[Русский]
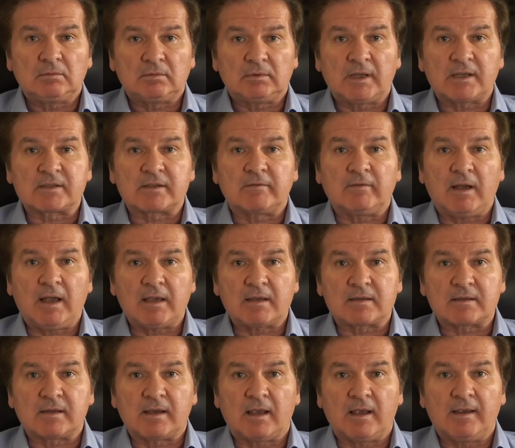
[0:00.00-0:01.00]

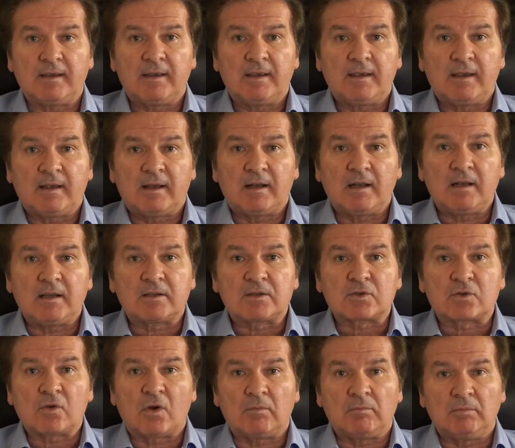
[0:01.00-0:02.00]
называется
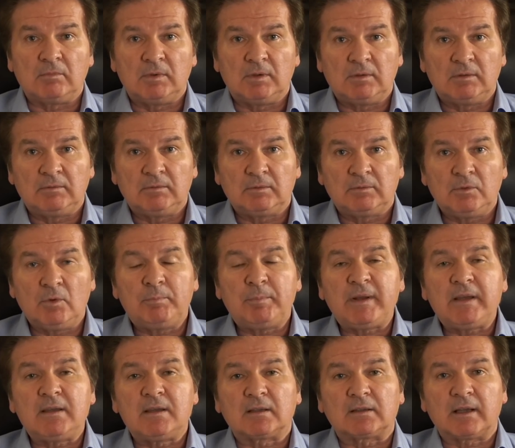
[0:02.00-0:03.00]
лицом. Ну,
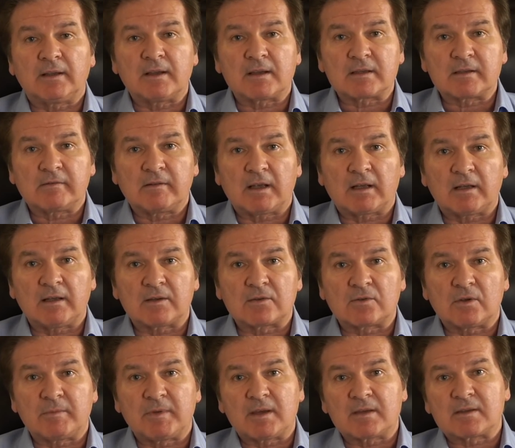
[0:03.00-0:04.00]
принято называть
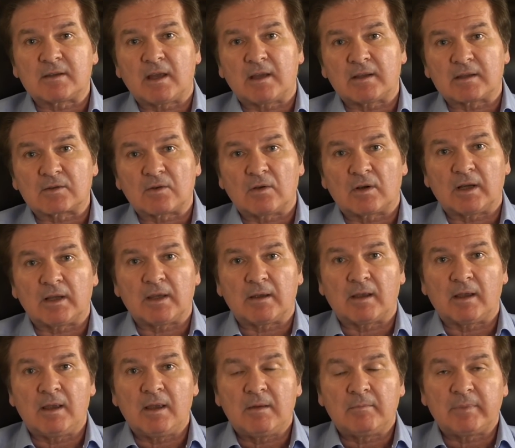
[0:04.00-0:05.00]
лицом, не знаю, насколько
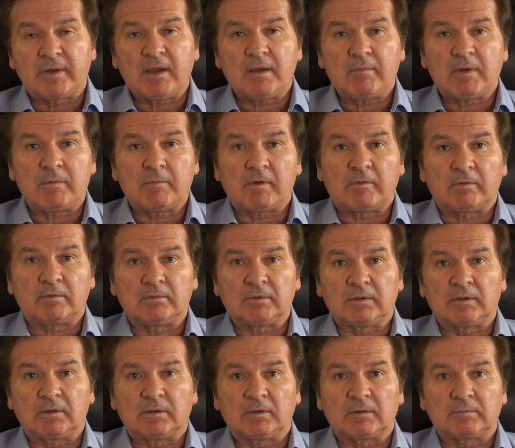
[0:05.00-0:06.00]
она приемлема
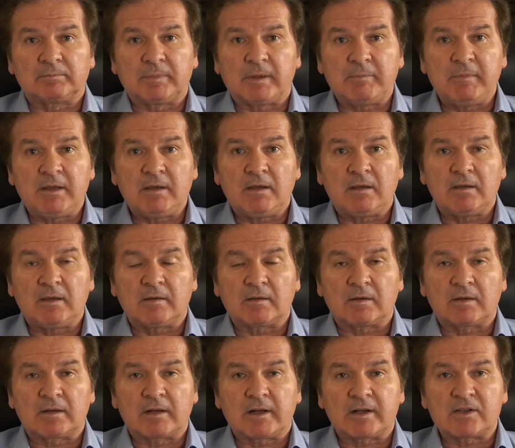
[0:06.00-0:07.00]
в применении
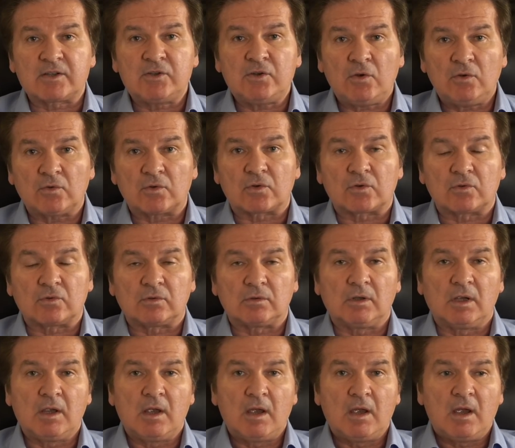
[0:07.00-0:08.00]
к крысенышу,
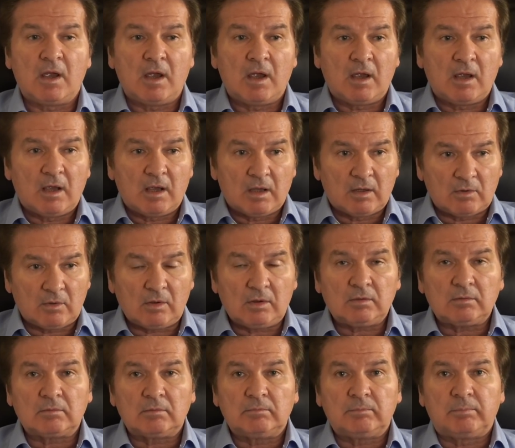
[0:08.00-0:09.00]

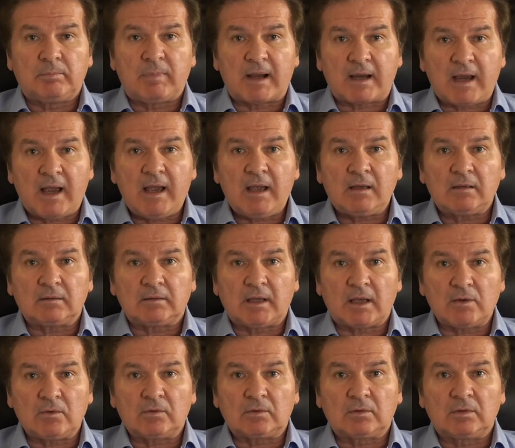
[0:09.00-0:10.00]
но пока
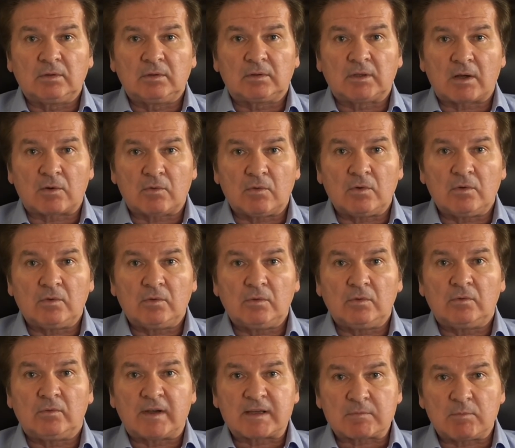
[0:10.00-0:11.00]
дают такую
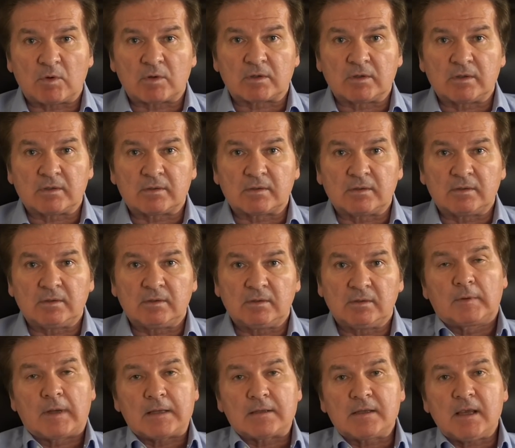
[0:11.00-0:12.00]
возможность.
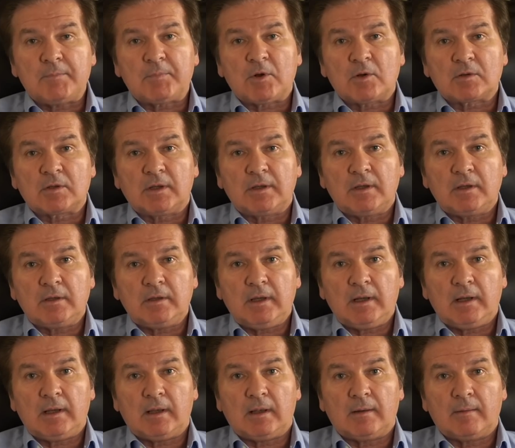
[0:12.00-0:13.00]
В конце прошлой
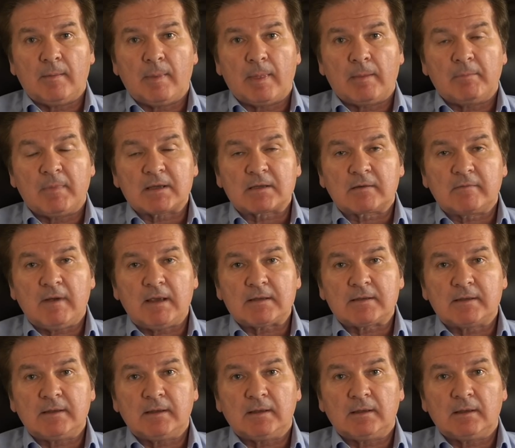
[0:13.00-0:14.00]
недели Москва
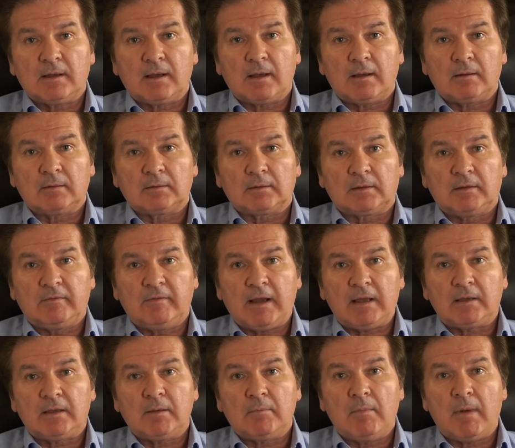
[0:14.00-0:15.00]
сделала
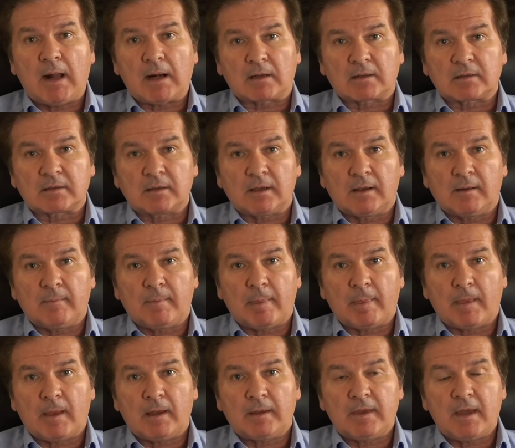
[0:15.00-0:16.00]
два демарша.
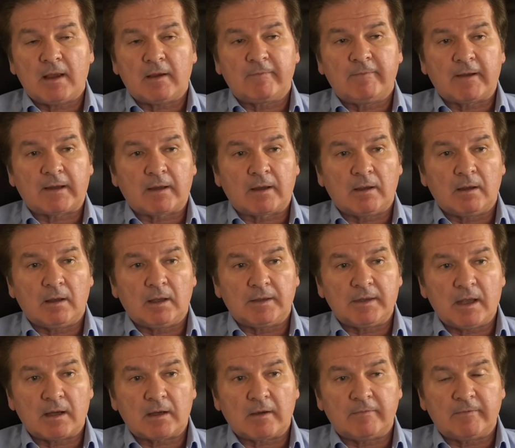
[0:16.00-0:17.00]
Однако,
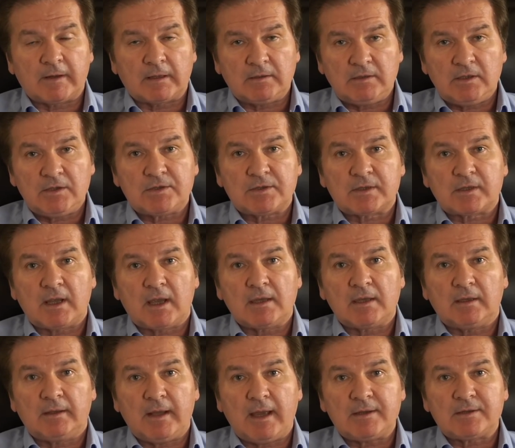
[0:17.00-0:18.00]
однако фактически
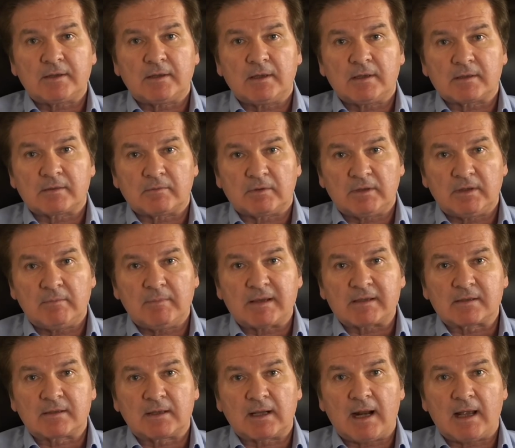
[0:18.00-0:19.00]
они начались, вот
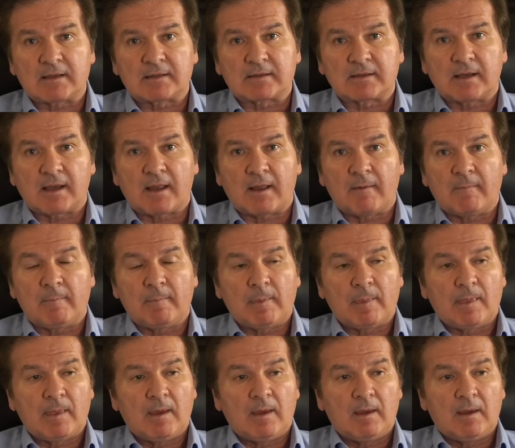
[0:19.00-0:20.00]
демонстрация
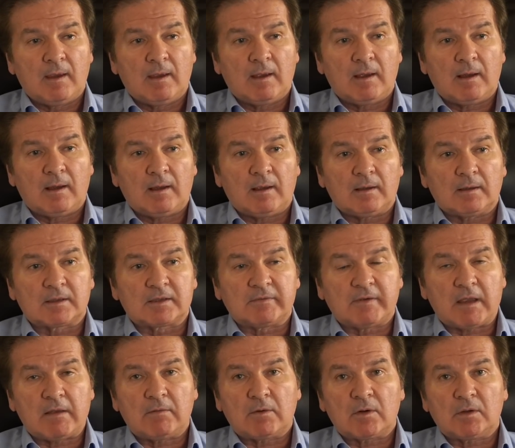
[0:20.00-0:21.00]
э,
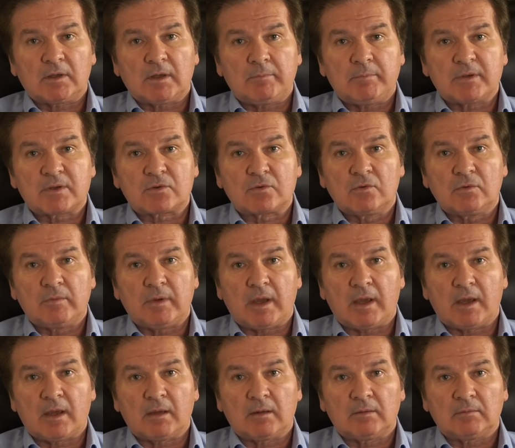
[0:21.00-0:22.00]
своего рода
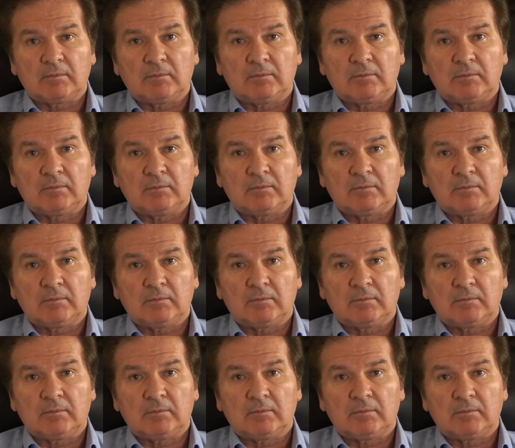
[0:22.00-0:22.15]
безумия